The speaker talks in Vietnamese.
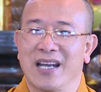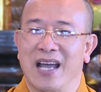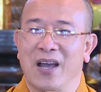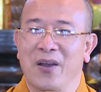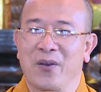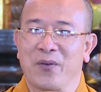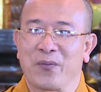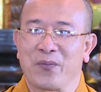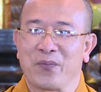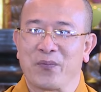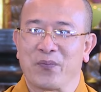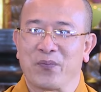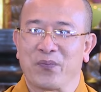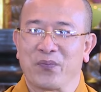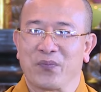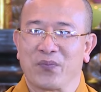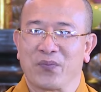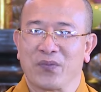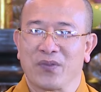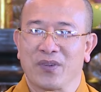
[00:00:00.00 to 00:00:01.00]
thế nào?
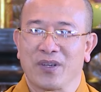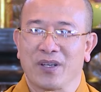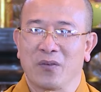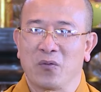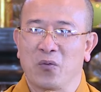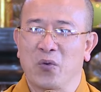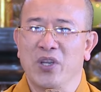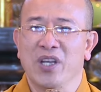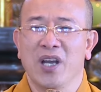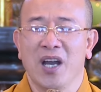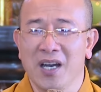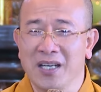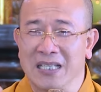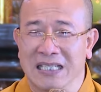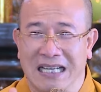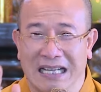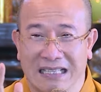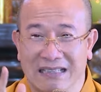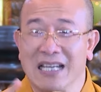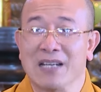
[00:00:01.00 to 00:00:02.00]
Quý
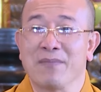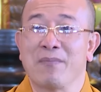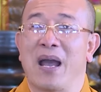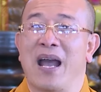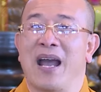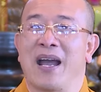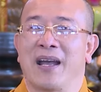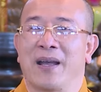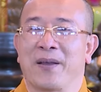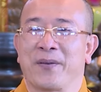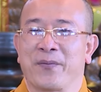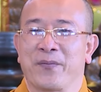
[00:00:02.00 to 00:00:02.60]
hơn cả thân mạng.